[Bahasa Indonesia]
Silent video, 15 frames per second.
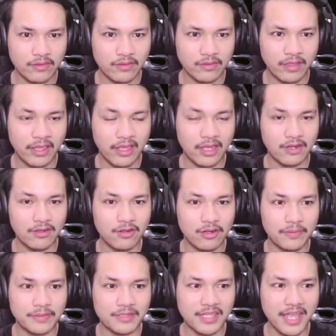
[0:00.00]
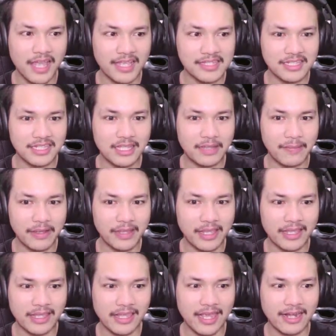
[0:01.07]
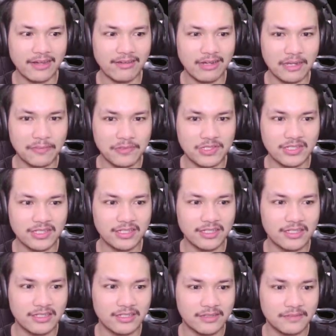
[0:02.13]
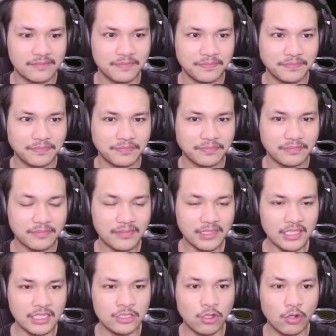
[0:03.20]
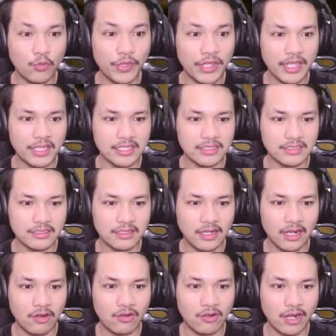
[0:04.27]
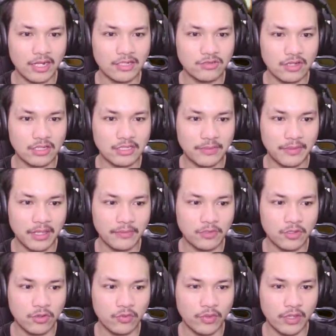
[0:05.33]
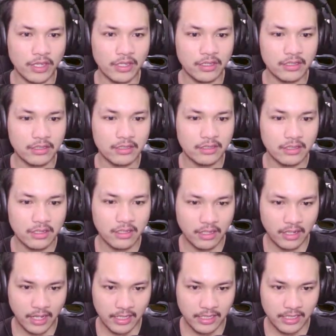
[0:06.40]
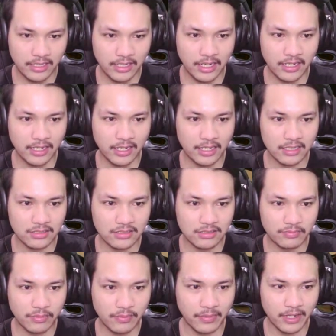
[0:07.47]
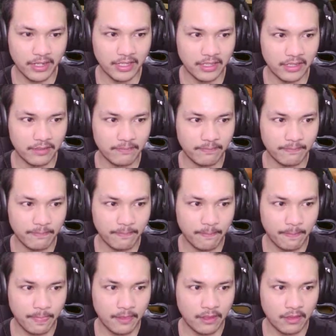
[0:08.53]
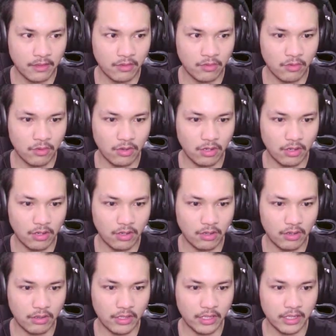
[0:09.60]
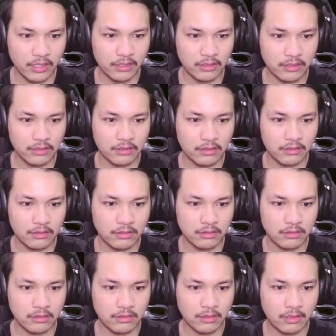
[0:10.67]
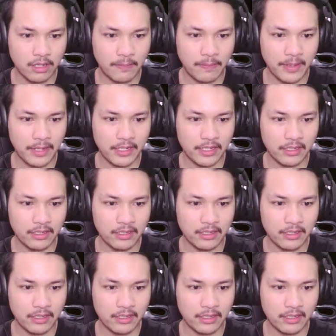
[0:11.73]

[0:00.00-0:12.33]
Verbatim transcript: Keanu Reeves guys kita pakai Keanu Reeves John Wick guys kalau kalian suka sama game John Wick ya Nah ini dia nih guys Pemerannya nih Gue Oke okay. Apa nih